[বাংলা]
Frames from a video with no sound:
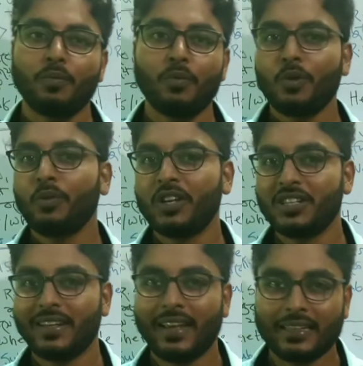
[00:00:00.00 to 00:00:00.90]
পুরোপুরি
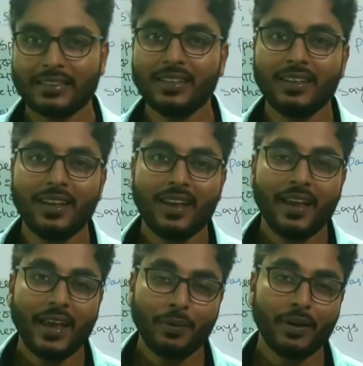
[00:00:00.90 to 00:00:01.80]
শিখে গেছি
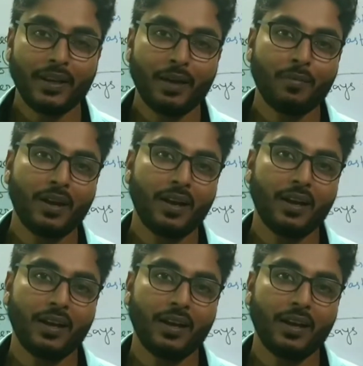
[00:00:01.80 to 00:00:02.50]
এবারে আমরা